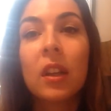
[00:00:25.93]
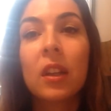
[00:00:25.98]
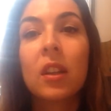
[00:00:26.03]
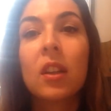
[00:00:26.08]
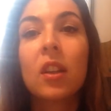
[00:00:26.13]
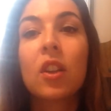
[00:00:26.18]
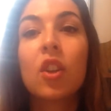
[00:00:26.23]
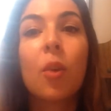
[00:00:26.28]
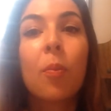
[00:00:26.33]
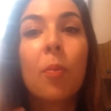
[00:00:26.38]

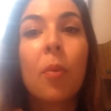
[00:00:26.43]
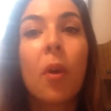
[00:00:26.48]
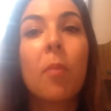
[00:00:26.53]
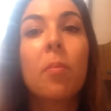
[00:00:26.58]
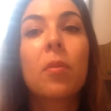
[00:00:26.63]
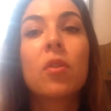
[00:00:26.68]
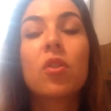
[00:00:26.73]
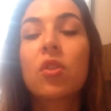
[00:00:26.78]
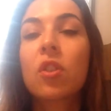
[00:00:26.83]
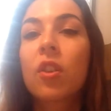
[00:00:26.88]
eu
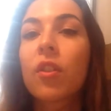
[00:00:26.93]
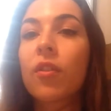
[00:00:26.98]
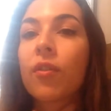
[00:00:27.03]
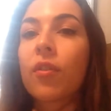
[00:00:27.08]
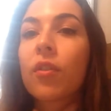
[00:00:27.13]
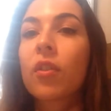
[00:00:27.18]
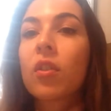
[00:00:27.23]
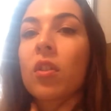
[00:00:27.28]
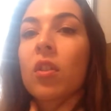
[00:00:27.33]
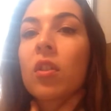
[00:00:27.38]
própria
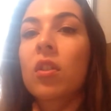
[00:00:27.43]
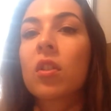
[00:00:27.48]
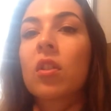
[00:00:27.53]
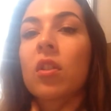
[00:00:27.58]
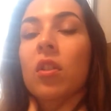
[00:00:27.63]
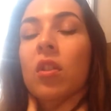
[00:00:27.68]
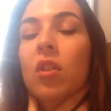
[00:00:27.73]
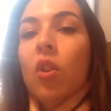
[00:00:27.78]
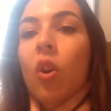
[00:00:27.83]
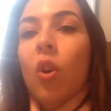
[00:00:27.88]
estive
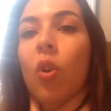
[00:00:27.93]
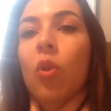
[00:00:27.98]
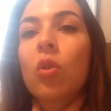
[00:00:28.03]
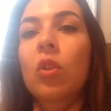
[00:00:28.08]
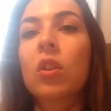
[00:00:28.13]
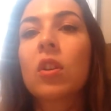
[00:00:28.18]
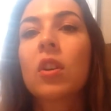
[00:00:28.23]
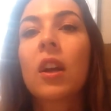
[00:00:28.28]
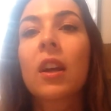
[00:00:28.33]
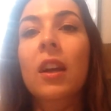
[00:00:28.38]

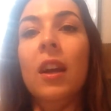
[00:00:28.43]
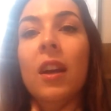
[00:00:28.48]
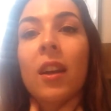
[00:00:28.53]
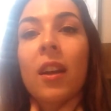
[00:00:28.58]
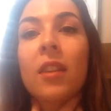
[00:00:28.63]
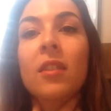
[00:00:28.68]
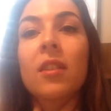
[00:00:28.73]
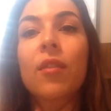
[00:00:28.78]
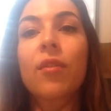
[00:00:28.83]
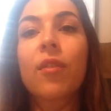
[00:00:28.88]
com a
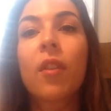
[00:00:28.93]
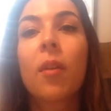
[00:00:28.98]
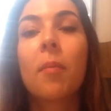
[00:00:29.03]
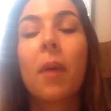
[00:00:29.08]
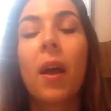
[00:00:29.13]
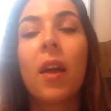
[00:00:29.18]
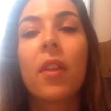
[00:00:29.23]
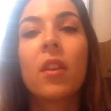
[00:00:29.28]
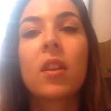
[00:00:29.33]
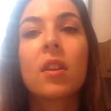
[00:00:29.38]
garganta
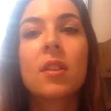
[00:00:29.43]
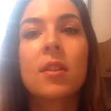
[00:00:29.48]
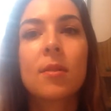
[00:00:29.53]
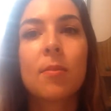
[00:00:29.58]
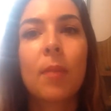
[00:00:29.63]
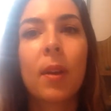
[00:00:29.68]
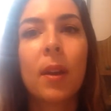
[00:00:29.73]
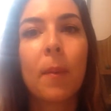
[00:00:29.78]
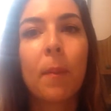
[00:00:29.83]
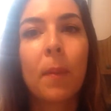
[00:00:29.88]
inflamada na
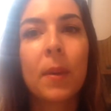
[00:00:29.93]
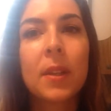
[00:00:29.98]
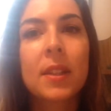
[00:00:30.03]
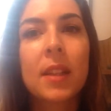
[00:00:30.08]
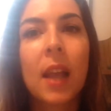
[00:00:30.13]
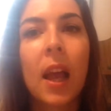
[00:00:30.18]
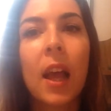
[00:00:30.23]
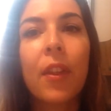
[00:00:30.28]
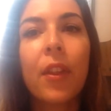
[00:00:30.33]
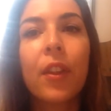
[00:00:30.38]
semana
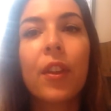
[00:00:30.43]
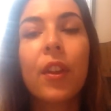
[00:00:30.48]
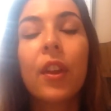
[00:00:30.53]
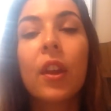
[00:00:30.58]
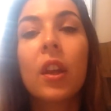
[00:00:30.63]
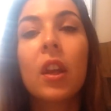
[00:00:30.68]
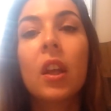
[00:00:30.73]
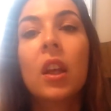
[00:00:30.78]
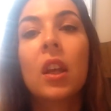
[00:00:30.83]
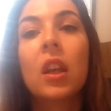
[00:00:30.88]
passada
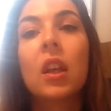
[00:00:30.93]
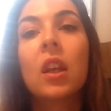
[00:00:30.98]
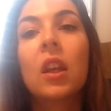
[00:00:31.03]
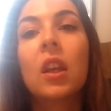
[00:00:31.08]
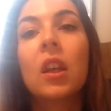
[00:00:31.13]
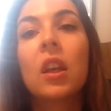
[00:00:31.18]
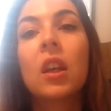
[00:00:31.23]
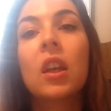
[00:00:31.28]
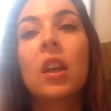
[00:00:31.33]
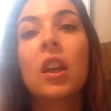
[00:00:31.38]

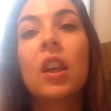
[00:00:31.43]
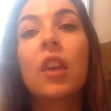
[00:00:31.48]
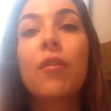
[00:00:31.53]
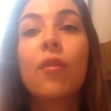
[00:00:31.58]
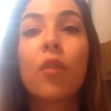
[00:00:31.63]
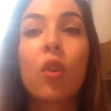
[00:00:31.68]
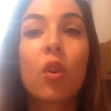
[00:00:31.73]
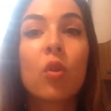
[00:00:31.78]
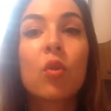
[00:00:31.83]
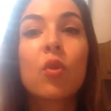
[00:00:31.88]
uh, e
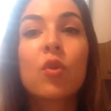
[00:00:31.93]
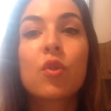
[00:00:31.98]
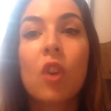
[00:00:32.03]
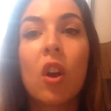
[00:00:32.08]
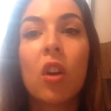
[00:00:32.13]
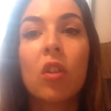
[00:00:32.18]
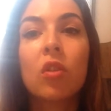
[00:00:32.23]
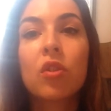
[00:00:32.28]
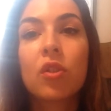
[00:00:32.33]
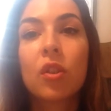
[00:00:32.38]
foram os
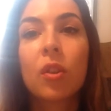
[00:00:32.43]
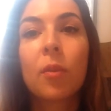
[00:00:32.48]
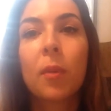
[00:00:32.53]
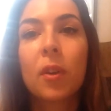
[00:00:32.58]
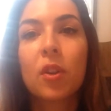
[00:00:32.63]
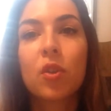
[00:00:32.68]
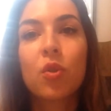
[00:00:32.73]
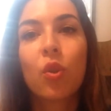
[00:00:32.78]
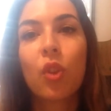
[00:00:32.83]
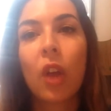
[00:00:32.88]
óleos que me
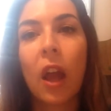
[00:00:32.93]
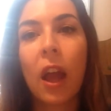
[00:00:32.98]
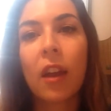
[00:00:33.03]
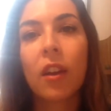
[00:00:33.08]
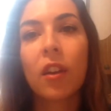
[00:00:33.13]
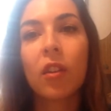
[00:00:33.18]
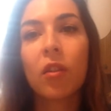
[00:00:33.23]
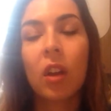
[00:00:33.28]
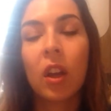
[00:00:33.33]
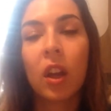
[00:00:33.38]

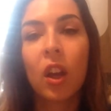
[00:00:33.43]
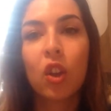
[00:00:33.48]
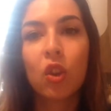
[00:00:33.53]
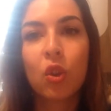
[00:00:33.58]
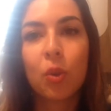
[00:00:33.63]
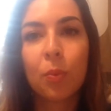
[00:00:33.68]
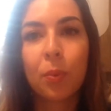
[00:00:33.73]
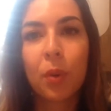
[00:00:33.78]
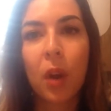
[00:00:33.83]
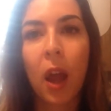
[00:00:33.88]
ajudaram a
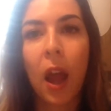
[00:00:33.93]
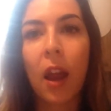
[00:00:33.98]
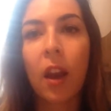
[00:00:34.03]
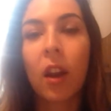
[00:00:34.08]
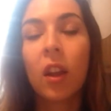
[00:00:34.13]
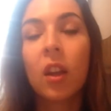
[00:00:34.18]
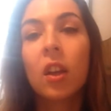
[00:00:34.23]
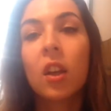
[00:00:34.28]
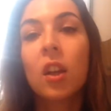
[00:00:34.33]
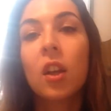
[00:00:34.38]

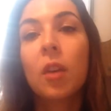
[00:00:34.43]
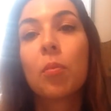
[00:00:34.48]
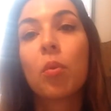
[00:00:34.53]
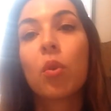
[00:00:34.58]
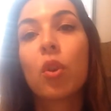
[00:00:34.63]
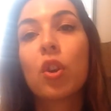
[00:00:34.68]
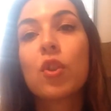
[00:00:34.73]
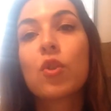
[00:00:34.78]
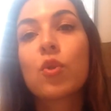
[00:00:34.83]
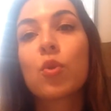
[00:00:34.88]
recuperar.
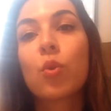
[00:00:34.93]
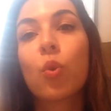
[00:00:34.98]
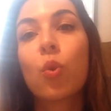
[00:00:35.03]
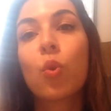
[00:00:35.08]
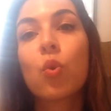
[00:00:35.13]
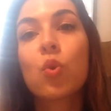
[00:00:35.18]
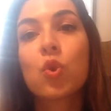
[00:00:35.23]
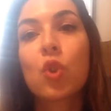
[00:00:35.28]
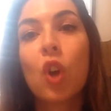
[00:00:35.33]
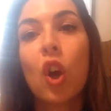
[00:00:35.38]
Por isso,
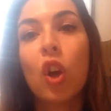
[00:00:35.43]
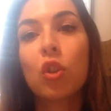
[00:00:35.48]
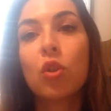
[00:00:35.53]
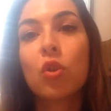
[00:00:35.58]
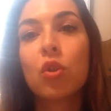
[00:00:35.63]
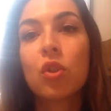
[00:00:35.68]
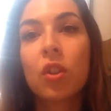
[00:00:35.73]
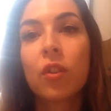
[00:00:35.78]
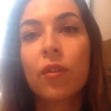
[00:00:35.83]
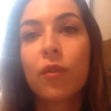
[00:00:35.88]
os
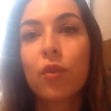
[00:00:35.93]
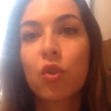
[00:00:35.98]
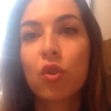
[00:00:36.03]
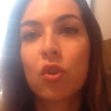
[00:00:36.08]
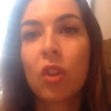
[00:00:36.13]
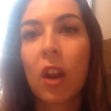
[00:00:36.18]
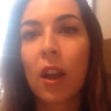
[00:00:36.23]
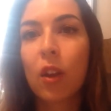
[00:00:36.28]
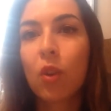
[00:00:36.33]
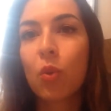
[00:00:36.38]
óleos que vos
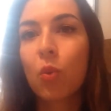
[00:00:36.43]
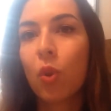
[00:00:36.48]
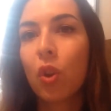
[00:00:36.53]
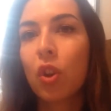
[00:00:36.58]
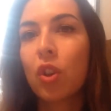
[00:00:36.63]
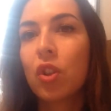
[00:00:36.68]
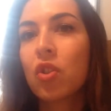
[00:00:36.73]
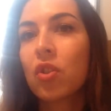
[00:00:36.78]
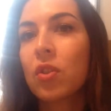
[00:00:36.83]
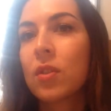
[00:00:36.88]
trago
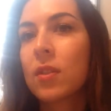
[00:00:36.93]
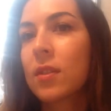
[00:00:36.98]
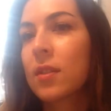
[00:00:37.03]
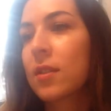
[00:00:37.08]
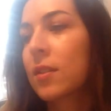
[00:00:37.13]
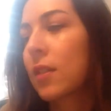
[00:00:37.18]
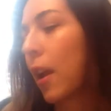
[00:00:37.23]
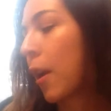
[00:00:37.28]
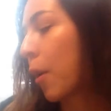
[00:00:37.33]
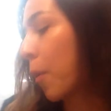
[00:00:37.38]
hoje
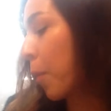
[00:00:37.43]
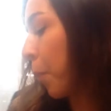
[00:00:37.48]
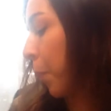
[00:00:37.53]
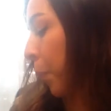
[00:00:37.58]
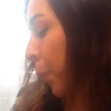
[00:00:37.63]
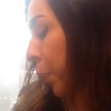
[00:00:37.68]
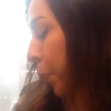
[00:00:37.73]
são.